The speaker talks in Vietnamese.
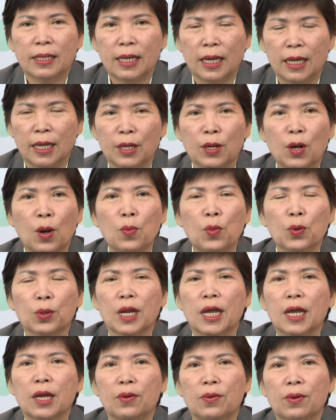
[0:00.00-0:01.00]
chỉ có một
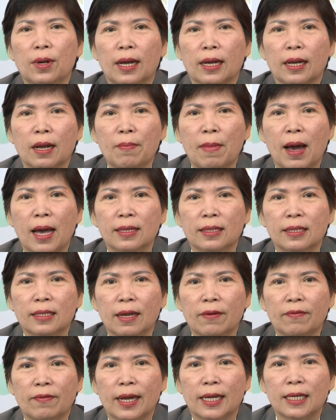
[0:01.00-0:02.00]
điều là các bạn
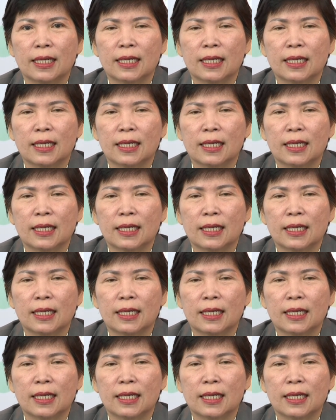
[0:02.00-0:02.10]
sẽ phải